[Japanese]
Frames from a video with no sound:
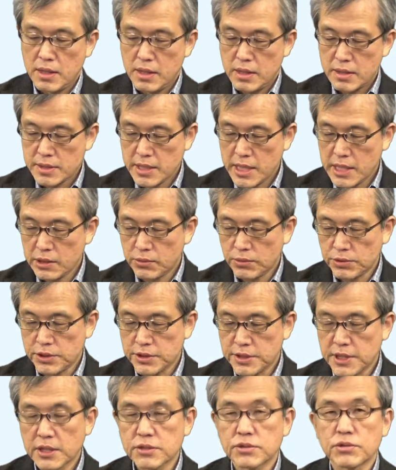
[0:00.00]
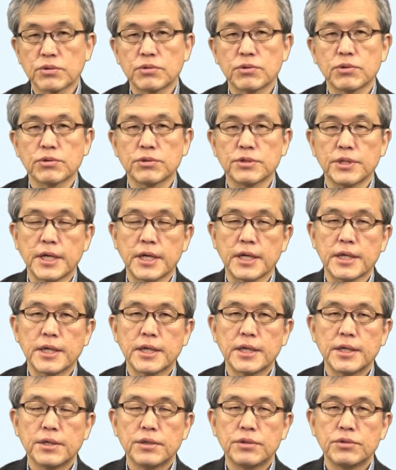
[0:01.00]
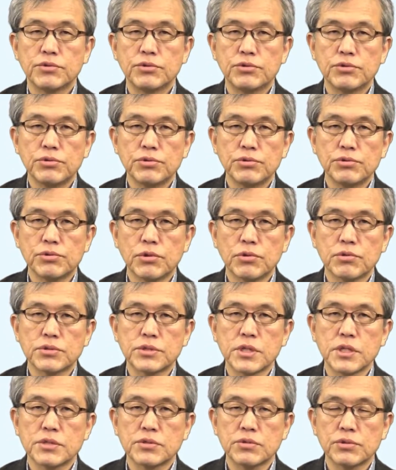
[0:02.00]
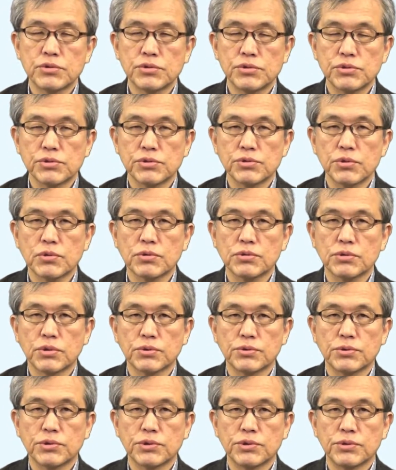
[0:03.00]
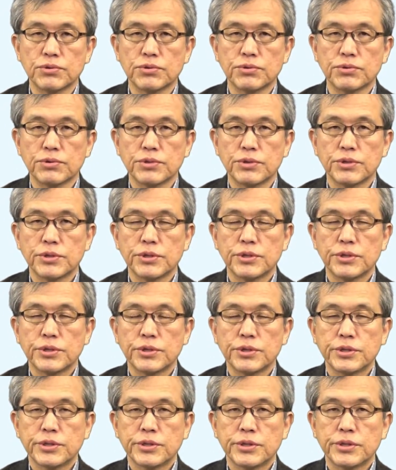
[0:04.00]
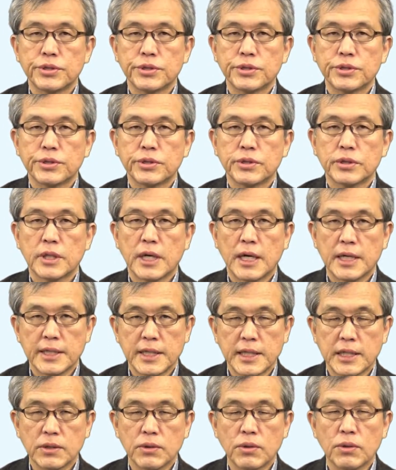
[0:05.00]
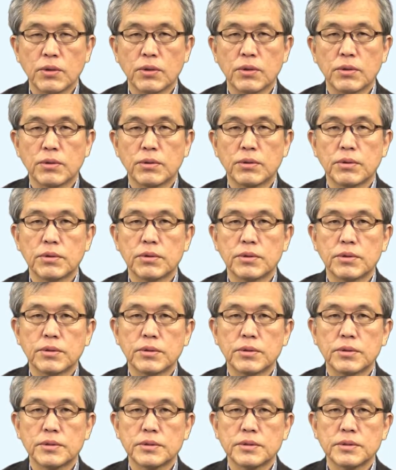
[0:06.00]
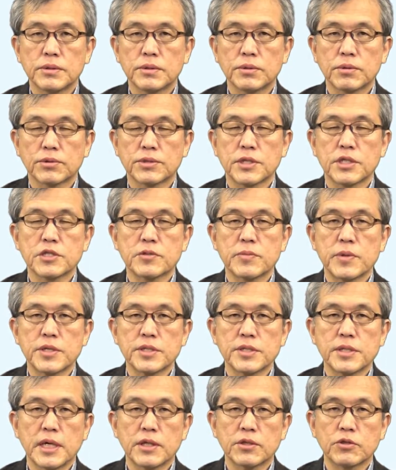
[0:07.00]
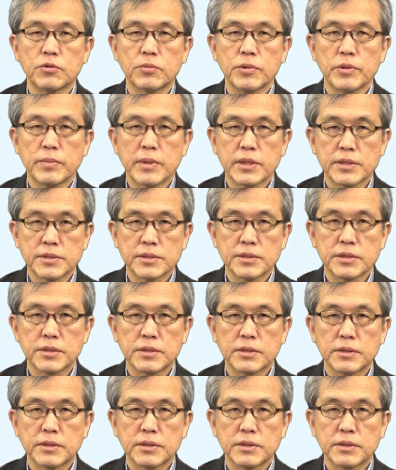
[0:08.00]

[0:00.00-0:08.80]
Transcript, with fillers: 最後にセクション6で従属説の従属度という概念をご説明したいと思います。